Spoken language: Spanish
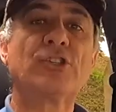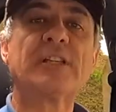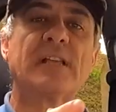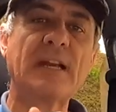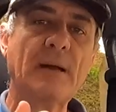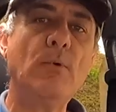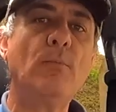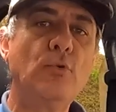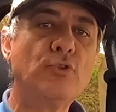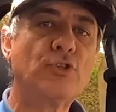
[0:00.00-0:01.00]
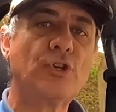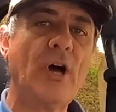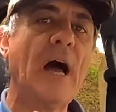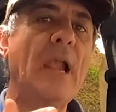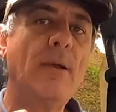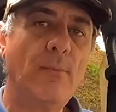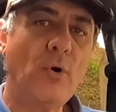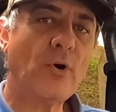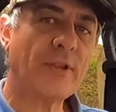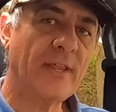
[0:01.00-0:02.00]
nos acercamos mucho al
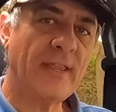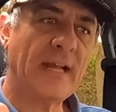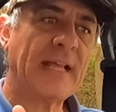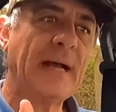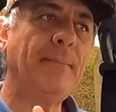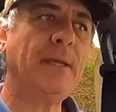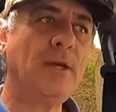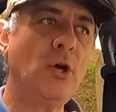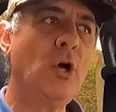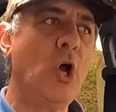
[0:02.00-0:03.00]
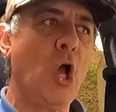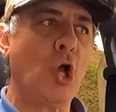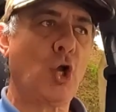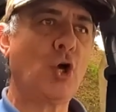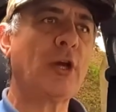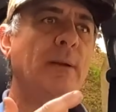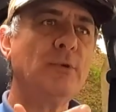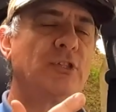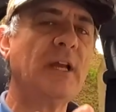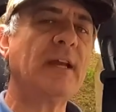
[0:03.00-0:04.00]
borde del camino,
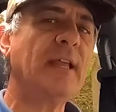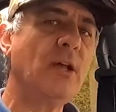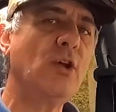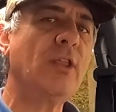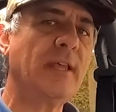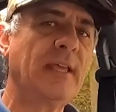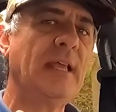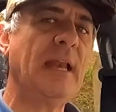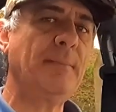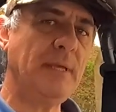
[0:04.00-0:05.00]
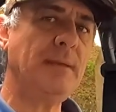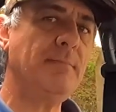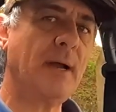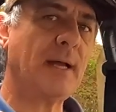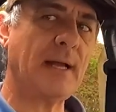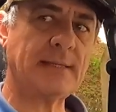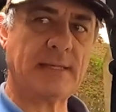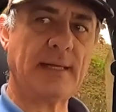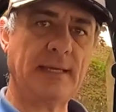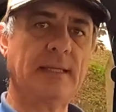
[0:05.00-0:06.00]
corremos el riesgo de que la misma
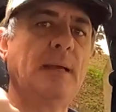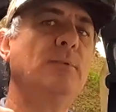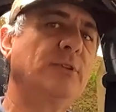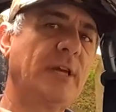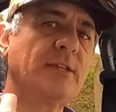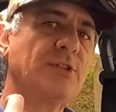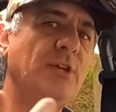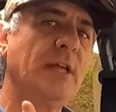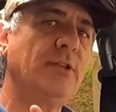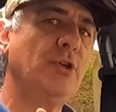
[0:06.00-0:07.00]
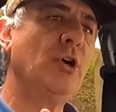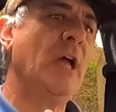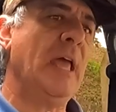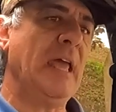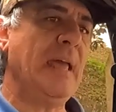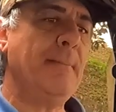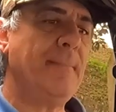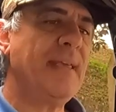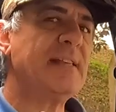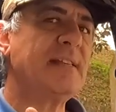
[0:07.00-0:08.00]
casa que estamos traccionando
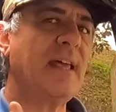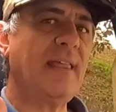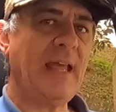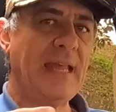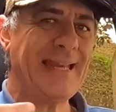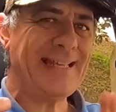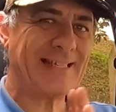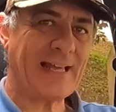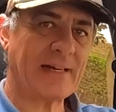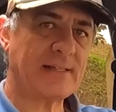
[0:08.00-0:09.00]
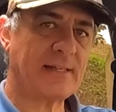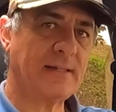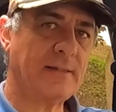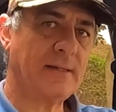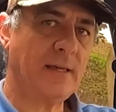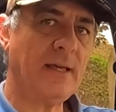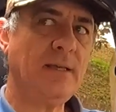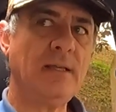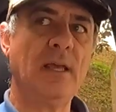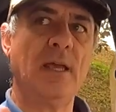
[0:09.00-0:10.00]
empiece a deslizarse.
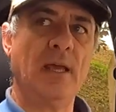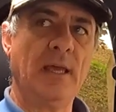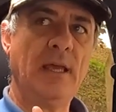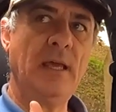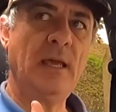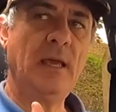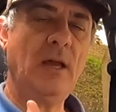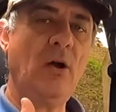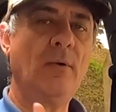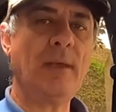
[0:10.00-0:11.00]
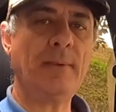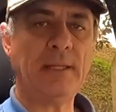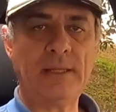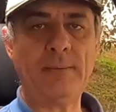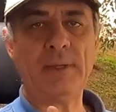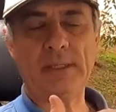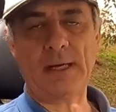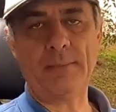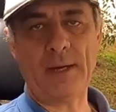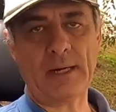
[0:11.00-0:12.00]
¿eh? Eh, obviamente,
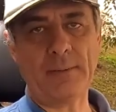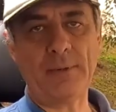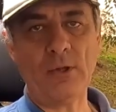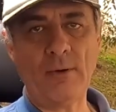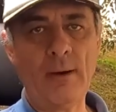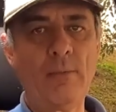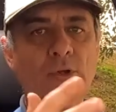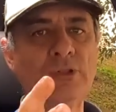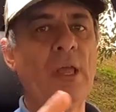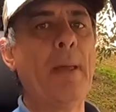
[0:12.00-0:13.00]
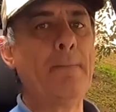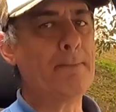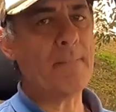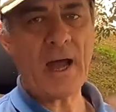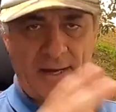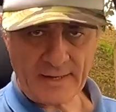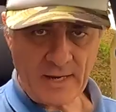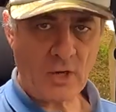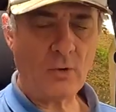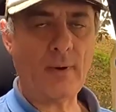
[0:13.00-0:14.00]
mientras más rápido vamos, más
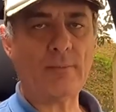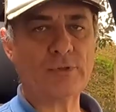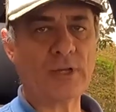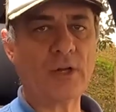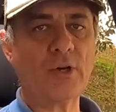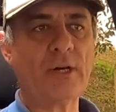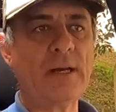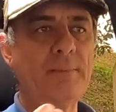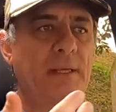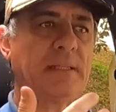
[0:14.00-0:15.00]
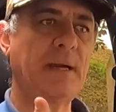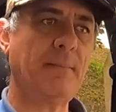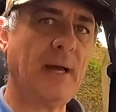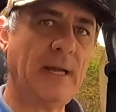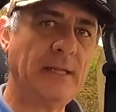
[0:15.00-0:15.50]
riesgos vamos a correr, mientras más